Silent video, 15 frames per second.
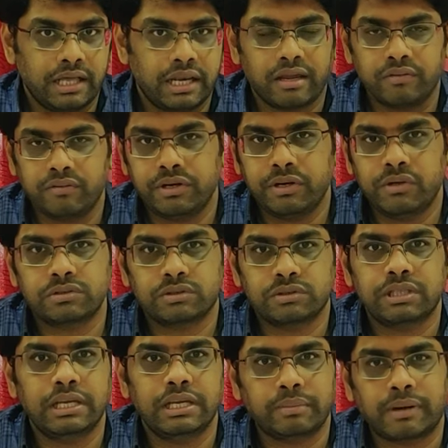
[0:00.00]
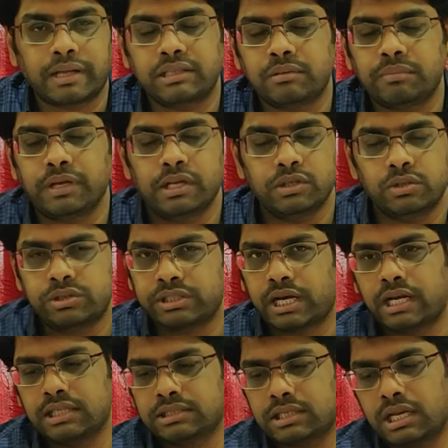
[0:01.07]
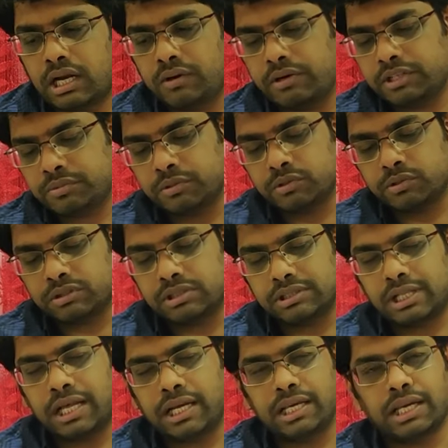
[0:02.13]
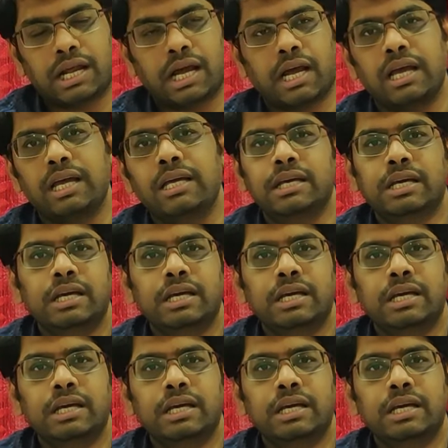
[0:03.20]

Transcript: நிறைய வீடியோஸ் வந்து நீங்கள் பார்த்துருப்பீங்க நியூஸ் சேனல்ஸில் அட்வர்டைஸ்மெண்ட் கொடுத்துட்டு தான் இருக்கிறாங்க